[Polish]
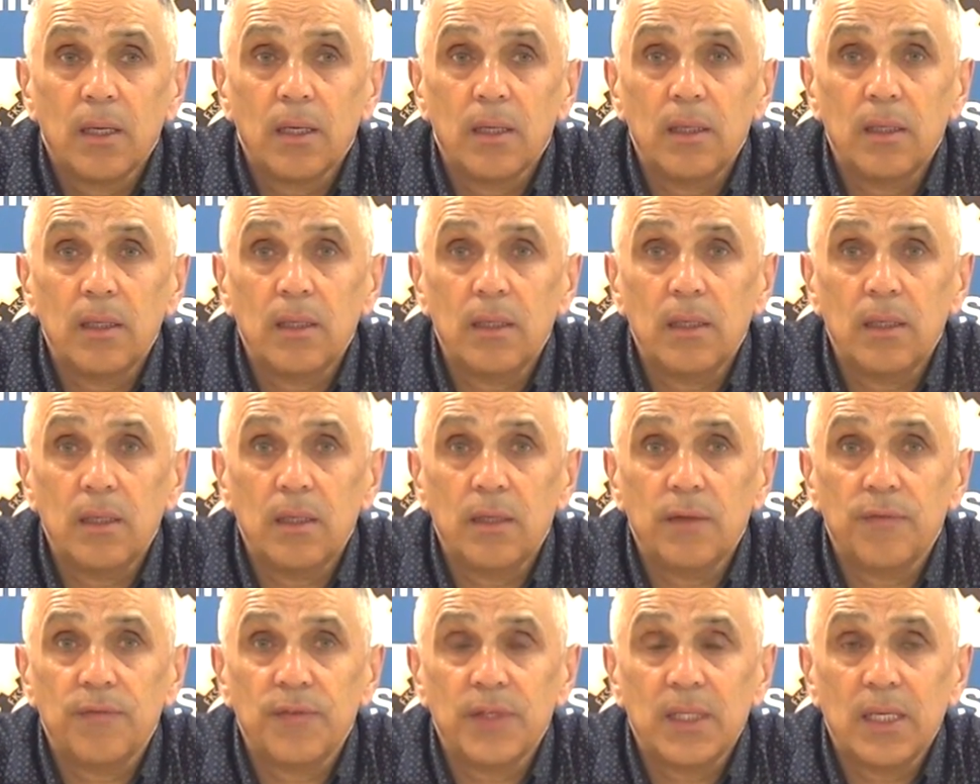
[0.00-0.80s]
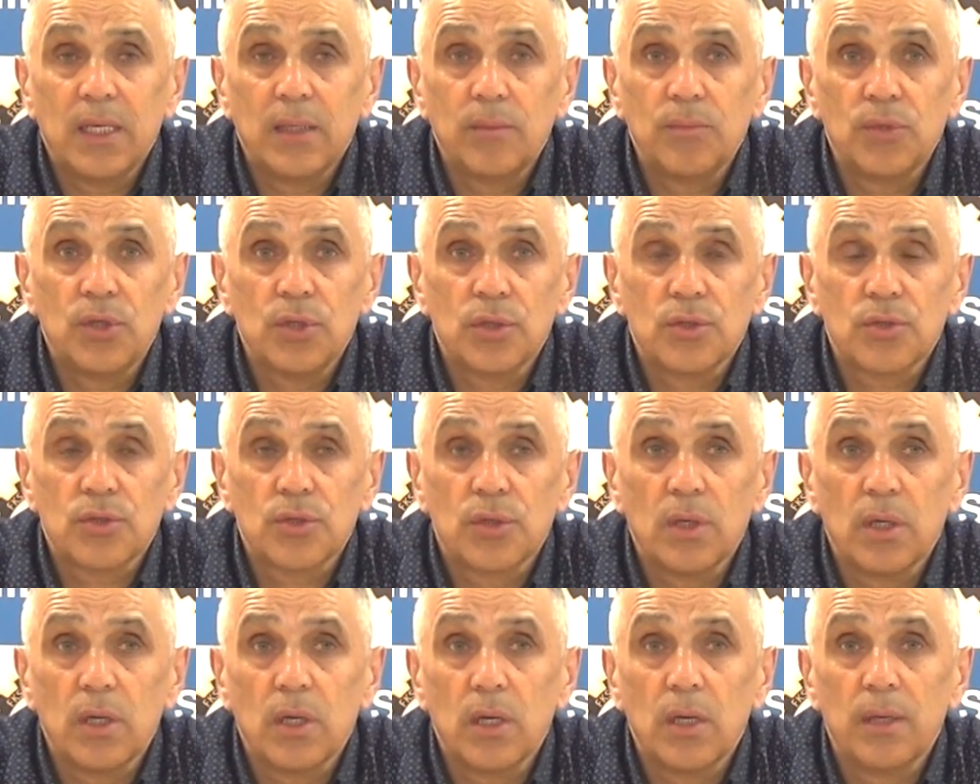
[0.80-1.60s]
I wydaje mi się,
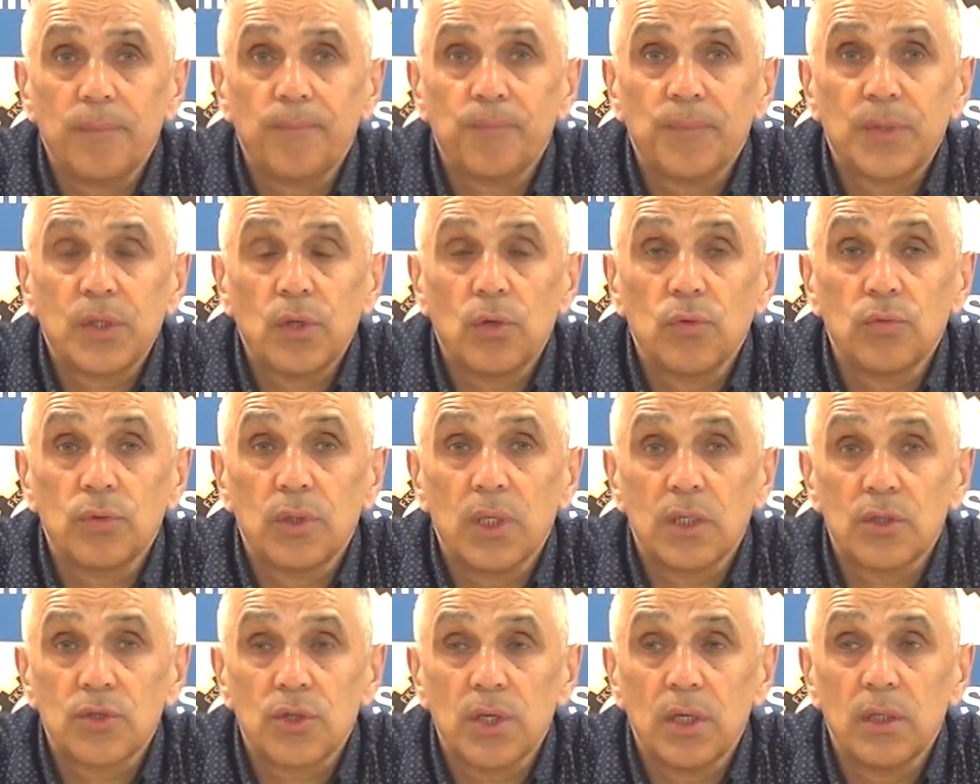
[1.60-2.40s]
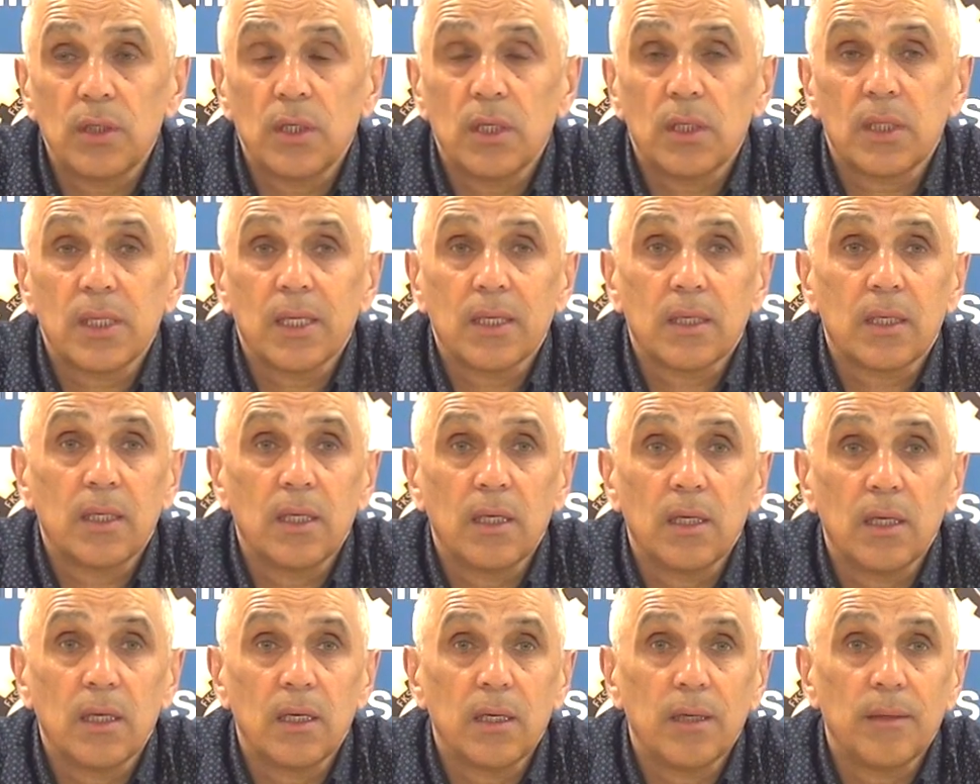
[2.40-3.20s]
że to uderzenie
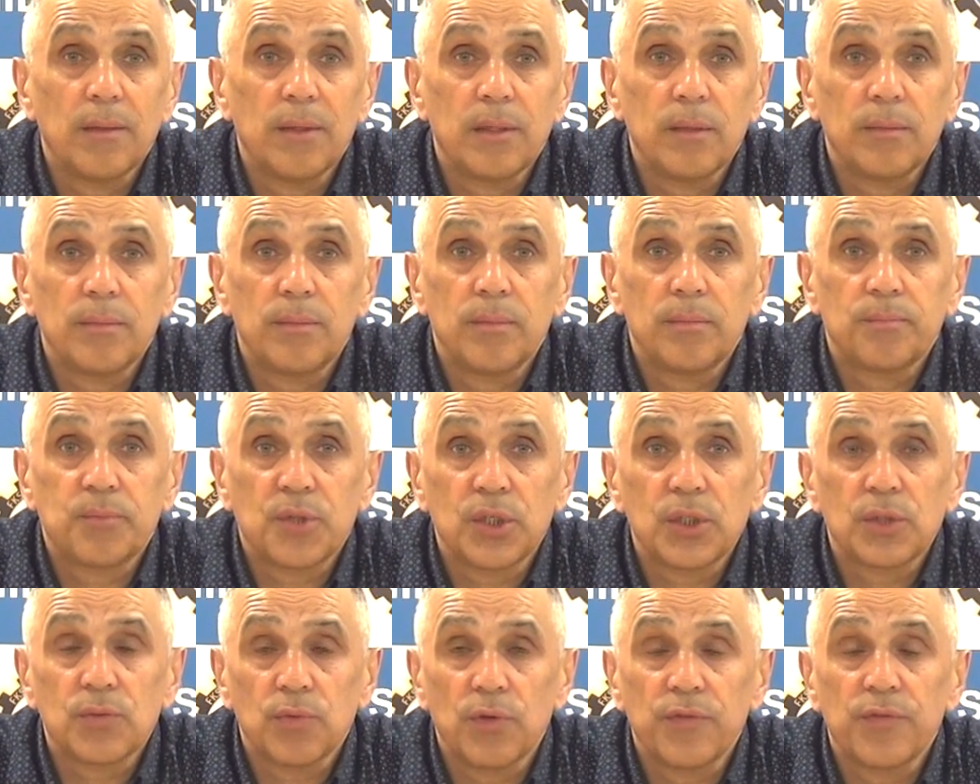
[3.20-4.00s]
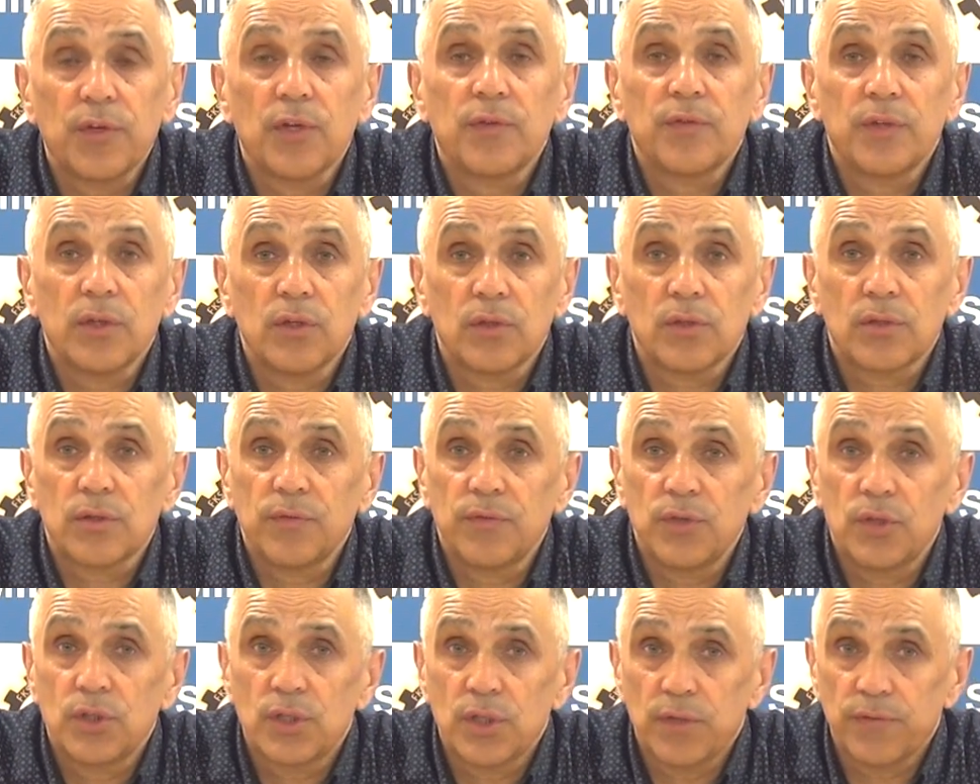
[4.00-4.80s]
takie y, przysłowiowe,
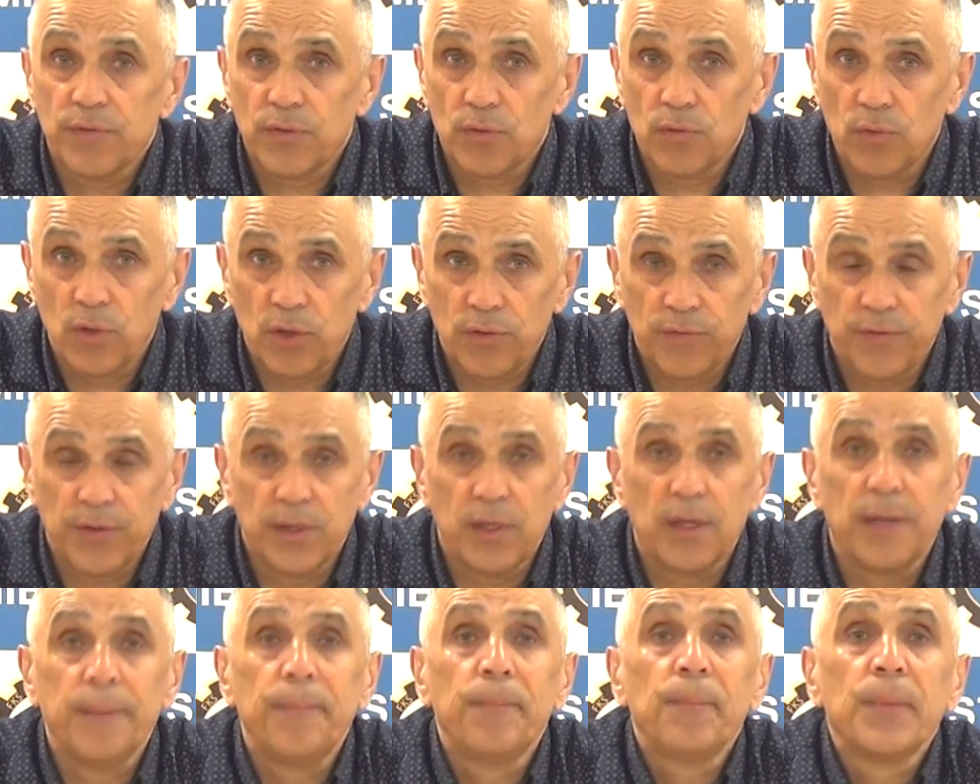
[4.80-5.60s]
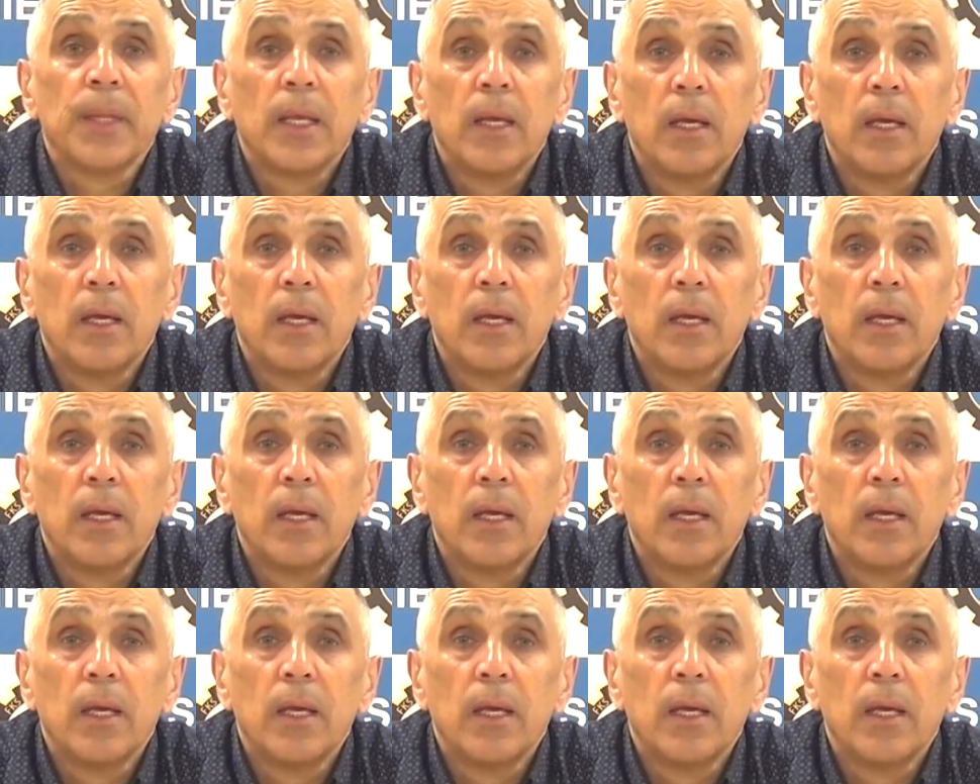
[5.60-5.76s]
oczywiście w głowę,